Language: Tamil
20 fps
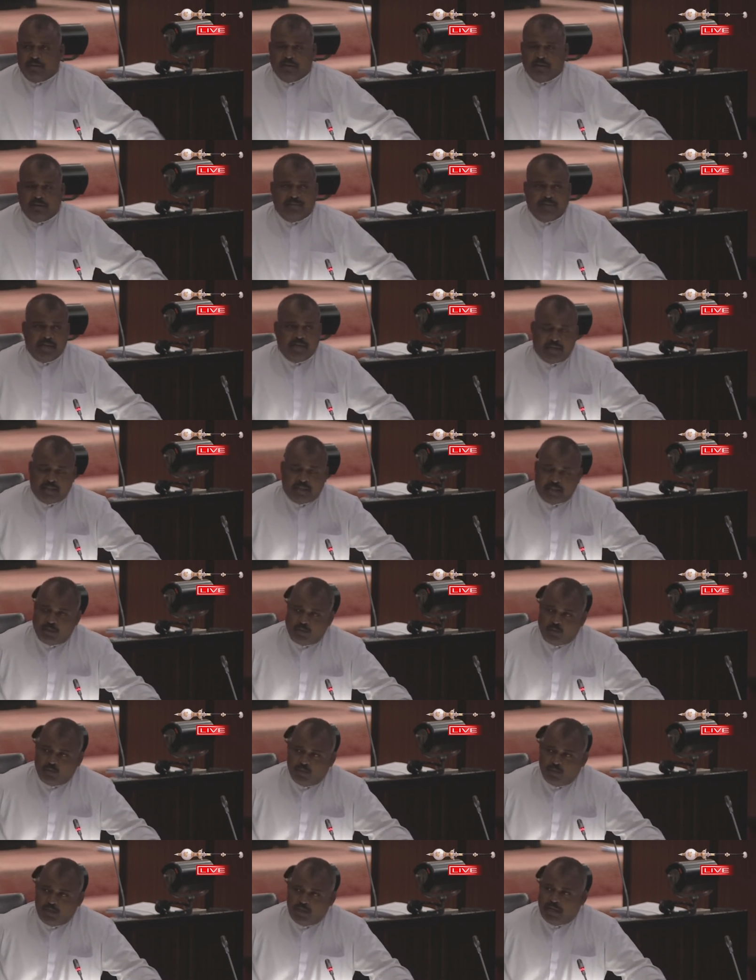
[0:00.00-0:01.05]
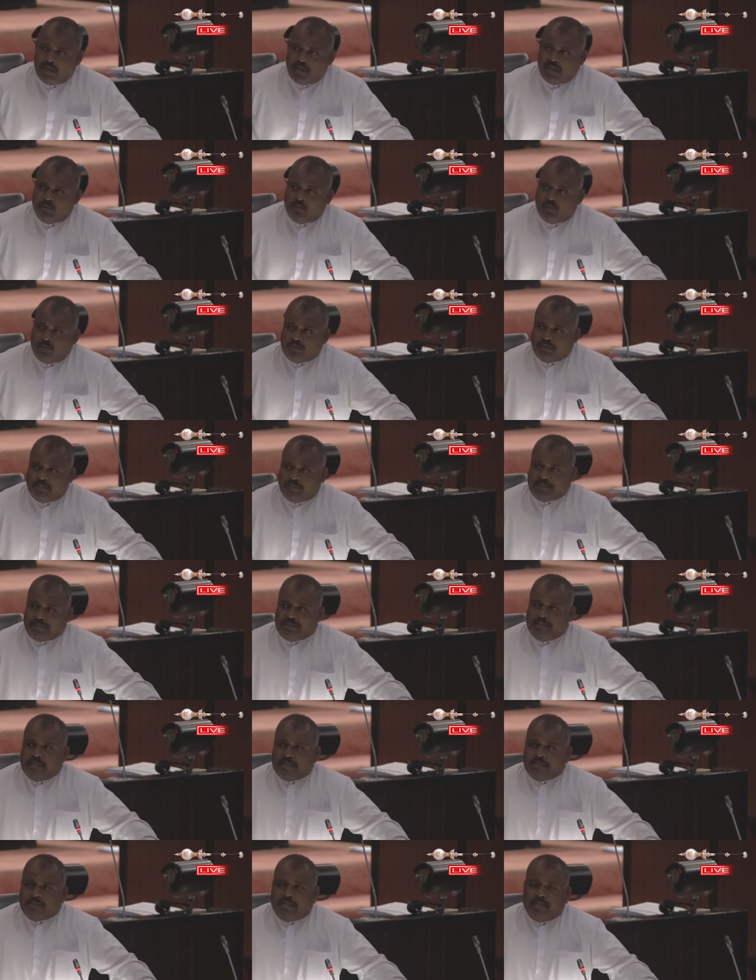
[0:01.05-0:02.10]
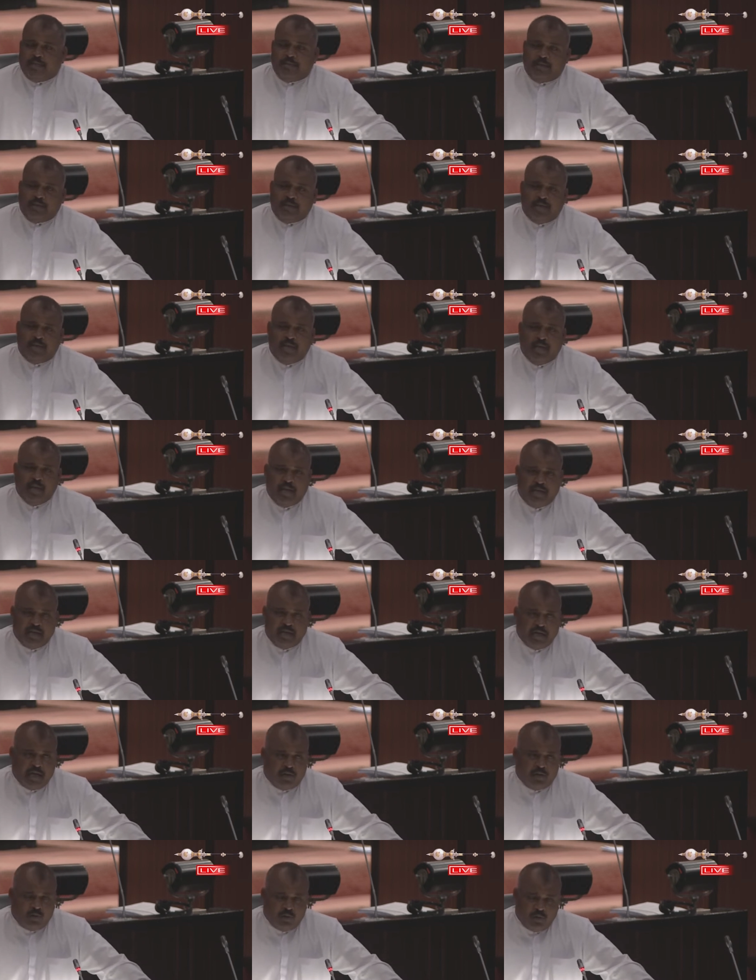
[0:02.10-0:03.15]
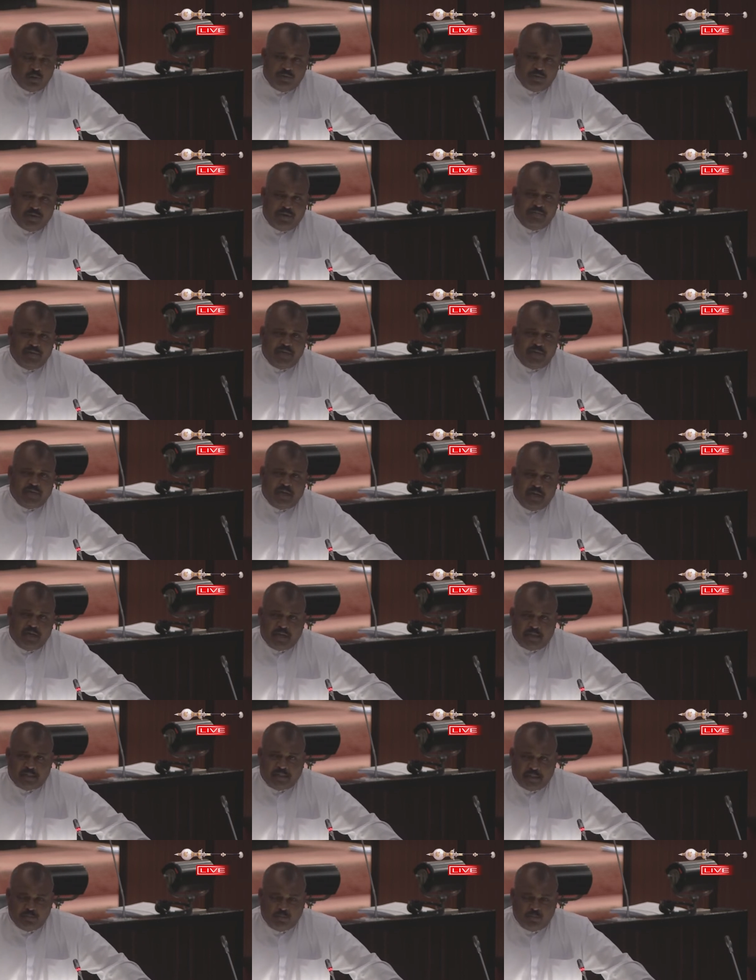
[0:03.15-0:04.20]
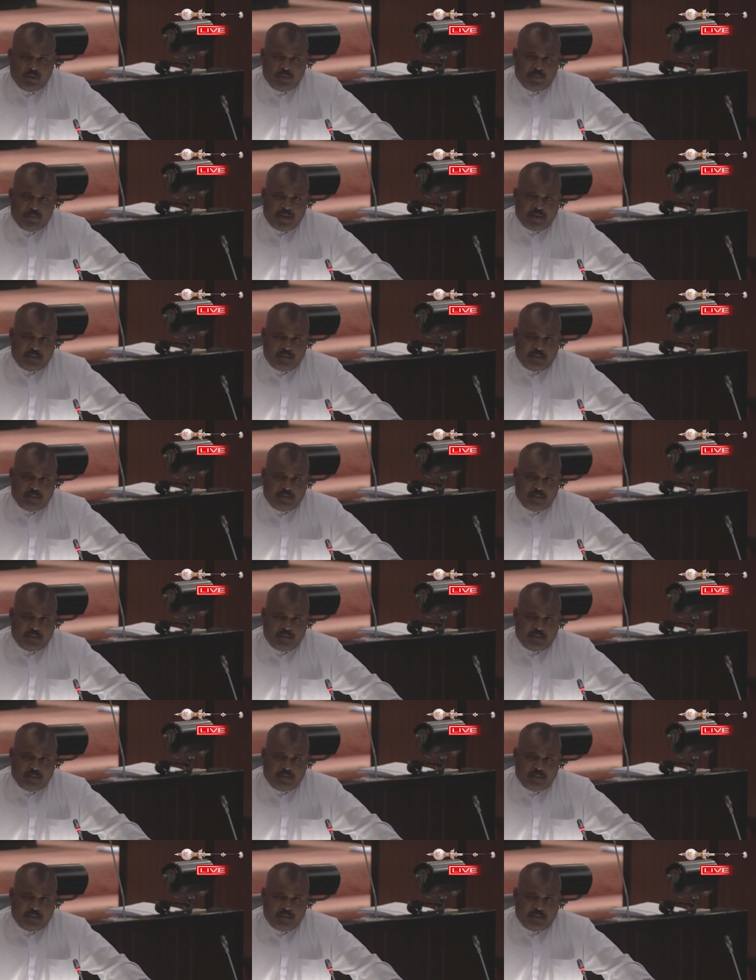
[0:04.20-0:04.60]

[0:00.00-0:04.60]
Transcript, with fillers: வழிநடத்தக்கூடிய ஒரு சமஸ்டி அரசியலமைப்பை நீங்கள் கொண்டு வருவீர்கள் அதன் மூலமாக